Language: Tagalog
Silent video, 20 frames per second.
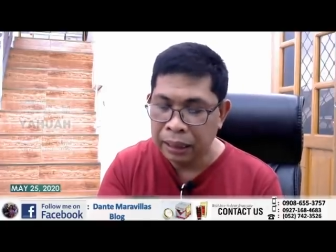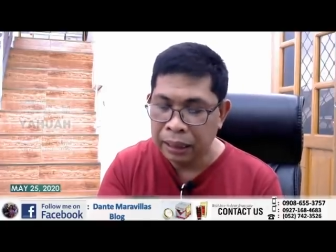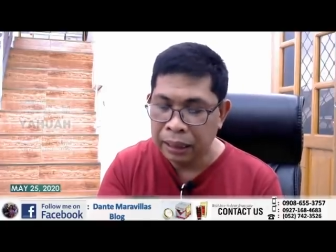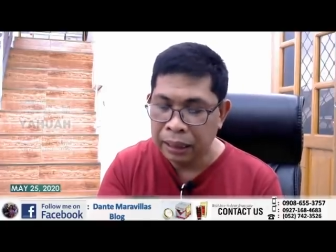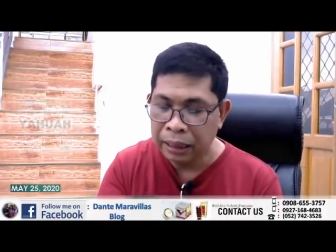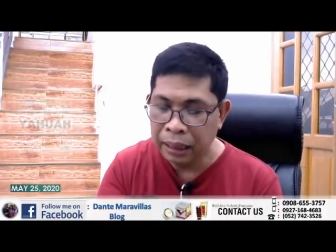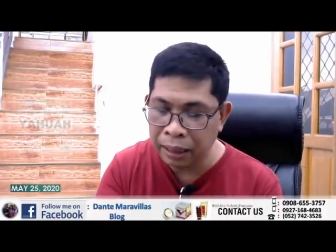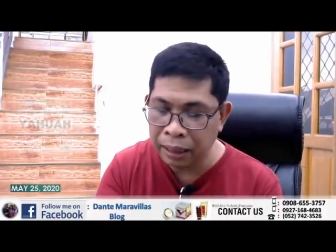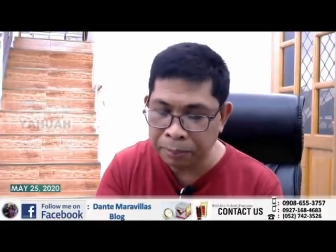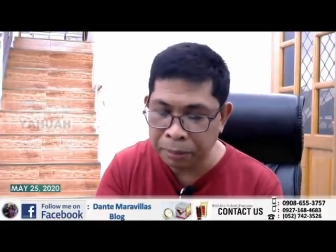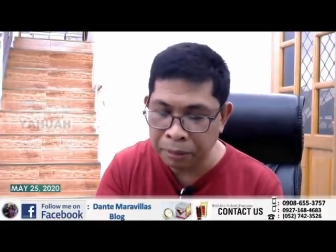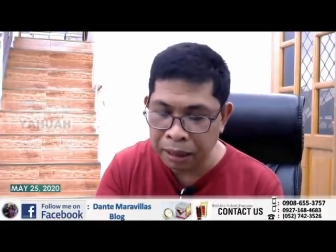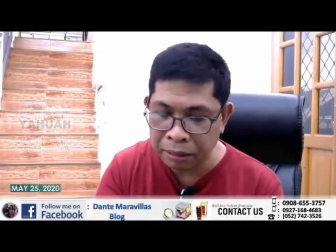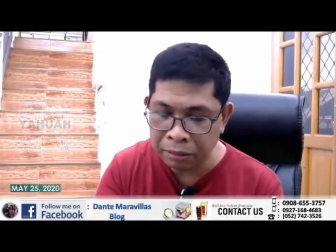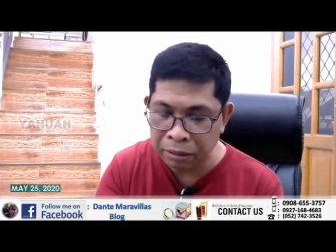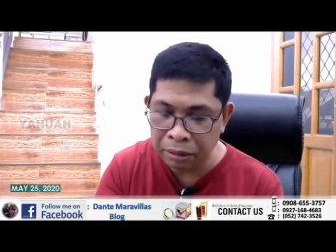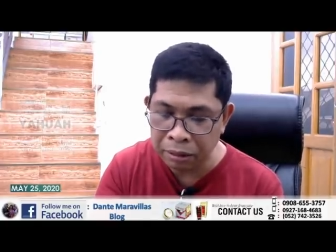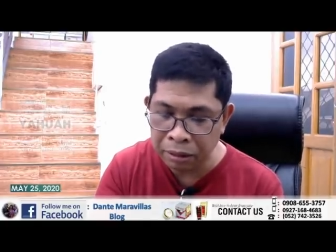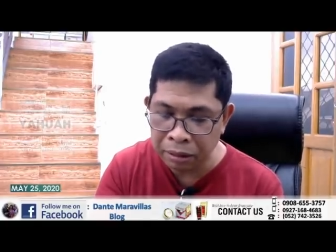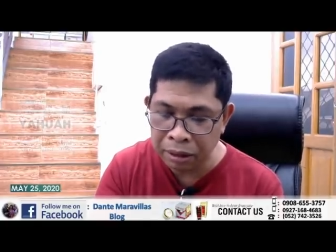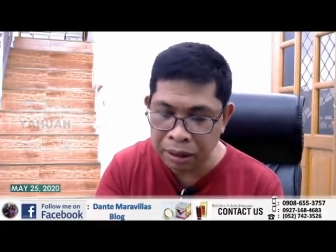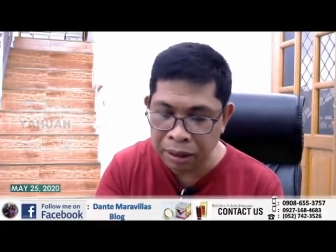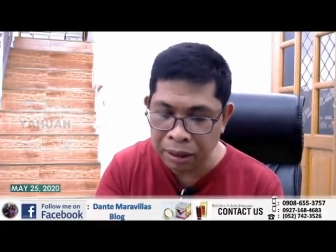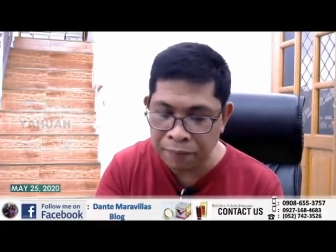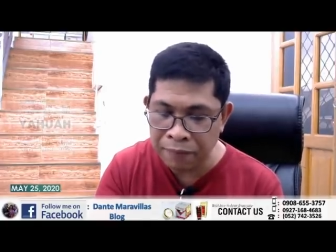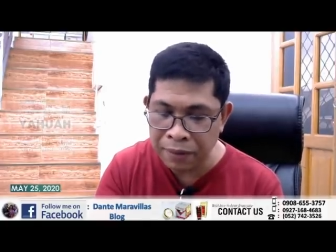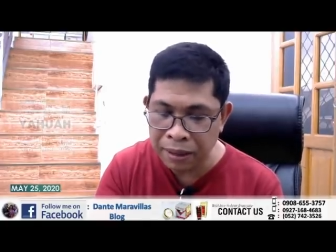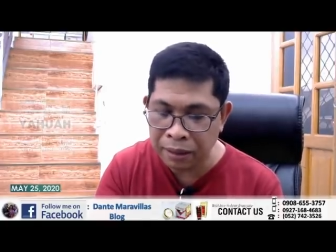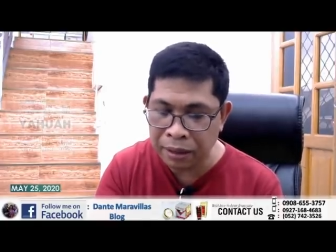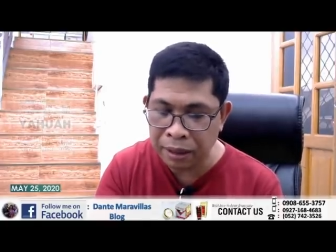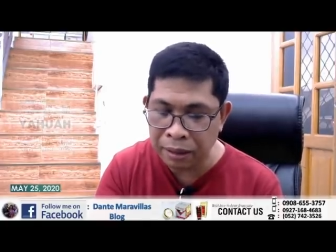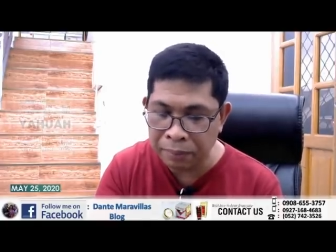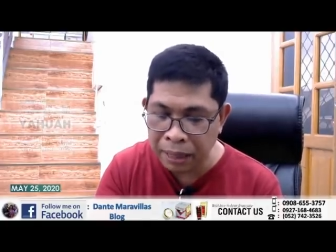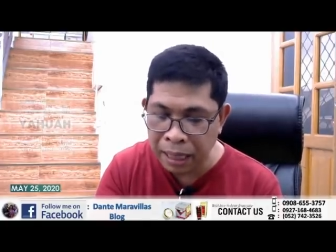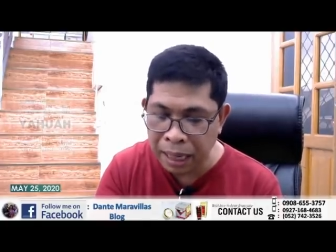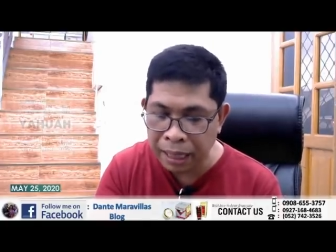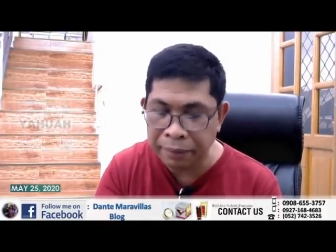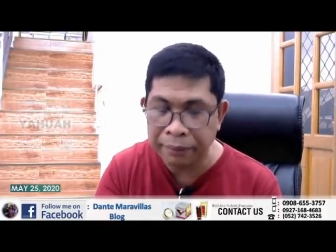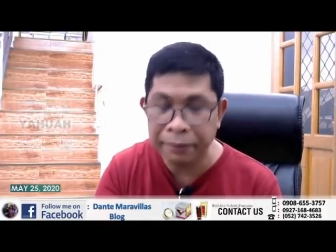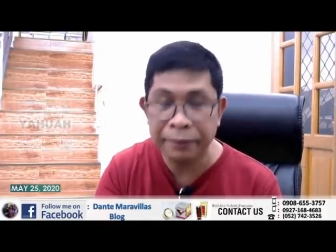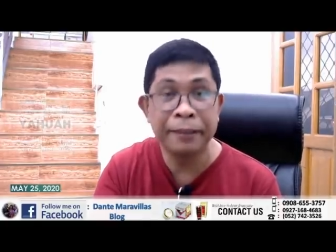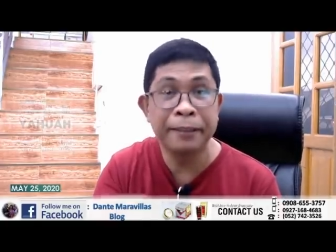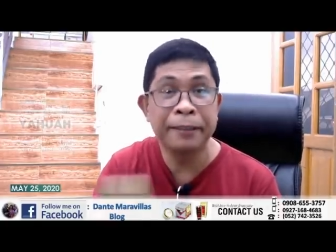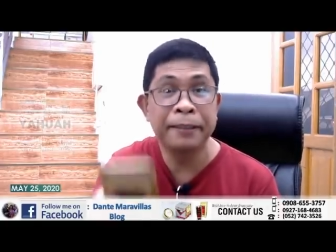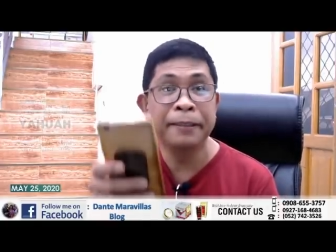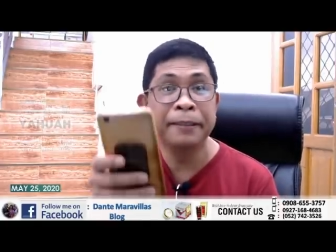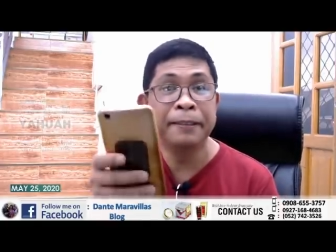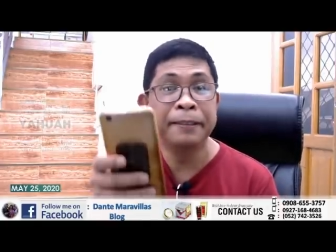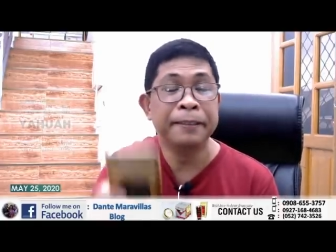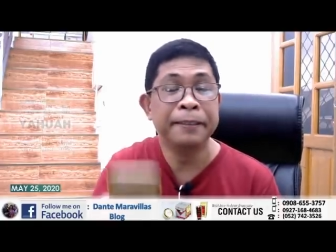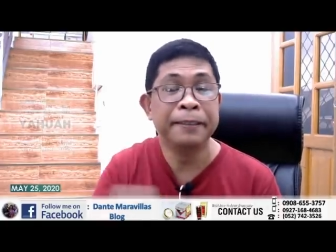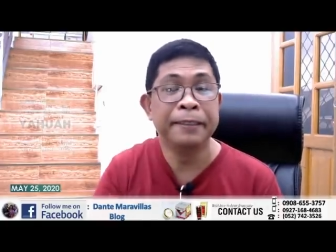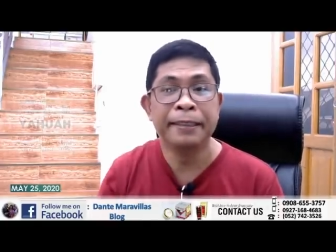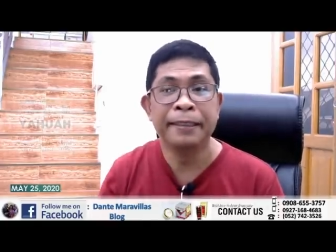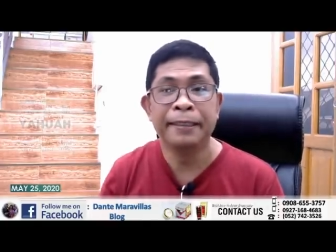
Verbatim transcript: isa na po ako doon sa victim now. Oh.